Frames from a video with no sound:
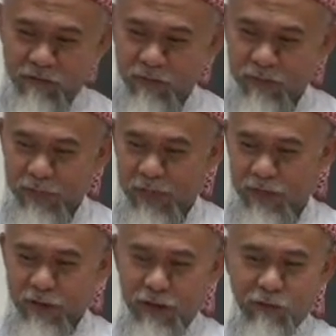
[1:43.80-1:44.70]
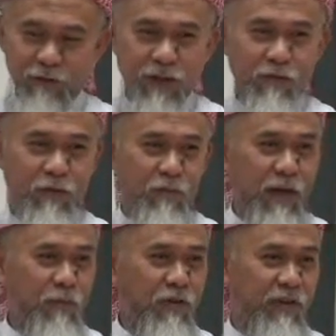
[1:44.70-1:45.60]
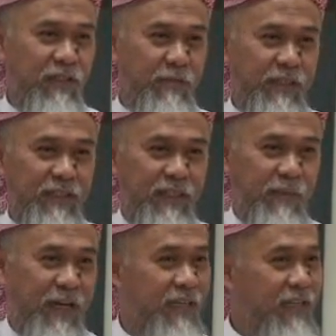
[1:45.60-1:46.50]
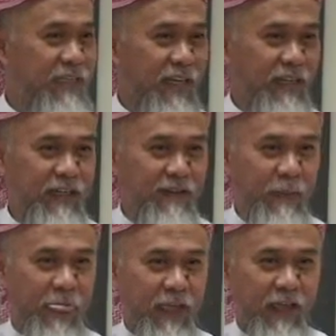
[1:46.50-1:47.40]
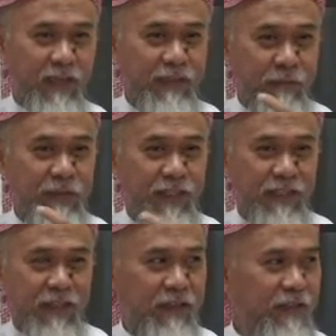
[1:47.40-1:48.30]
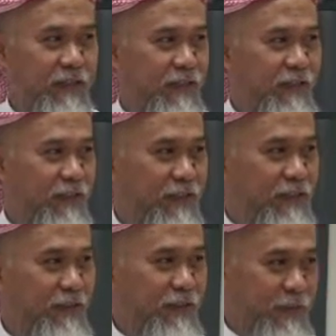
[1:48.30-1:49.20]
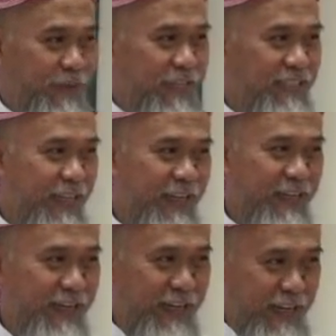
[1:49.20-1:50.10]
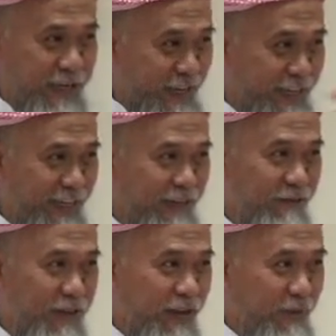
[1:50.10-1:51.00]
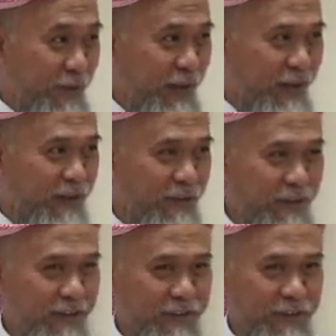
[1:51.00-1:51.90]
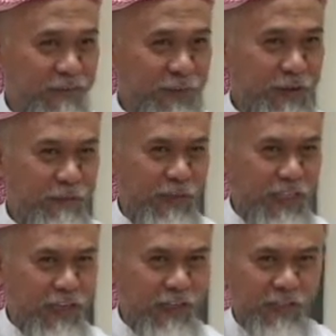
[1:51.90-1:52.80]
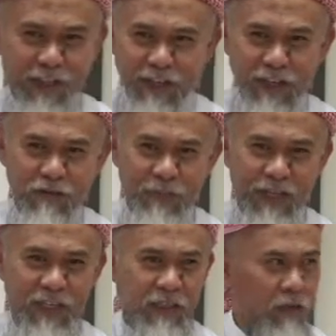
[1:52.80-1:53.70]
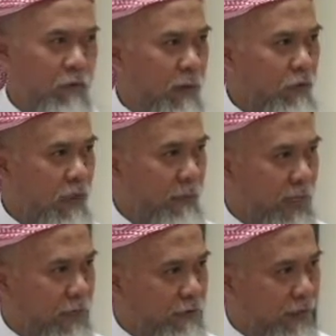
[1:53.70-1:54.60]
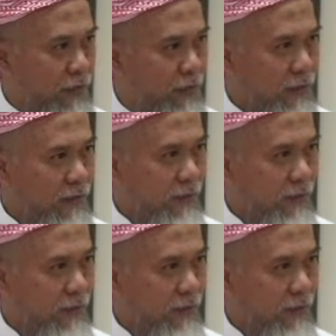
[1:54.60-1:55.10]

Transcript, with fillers: ano, nakuha ko yung baboy yung subject niya. Maganda siya ang subject niya. Yung sabadista? Sabadista. Na, nakinig ako kagabi. Pina, matagal nagtaka ako, bakit? Umabot ng milyon eh.